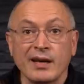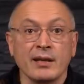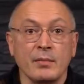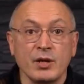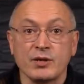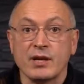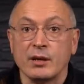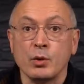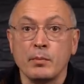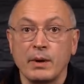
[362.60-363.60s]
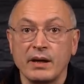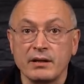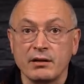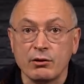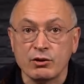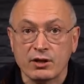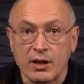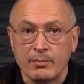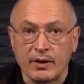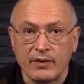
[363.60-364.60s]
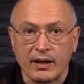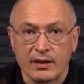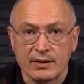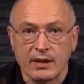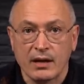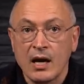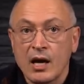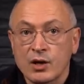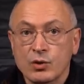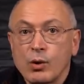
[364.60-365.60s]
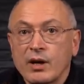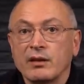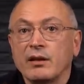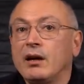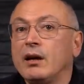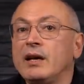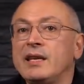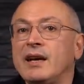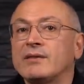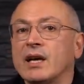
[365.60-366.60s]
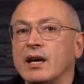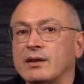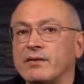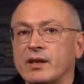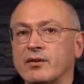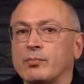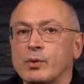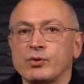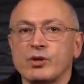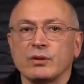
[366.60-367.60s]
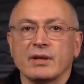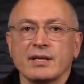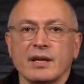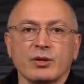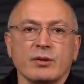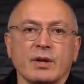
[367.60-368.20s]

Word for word: экономические, но и политические преференции. Сколько гневных ответов получила достаточно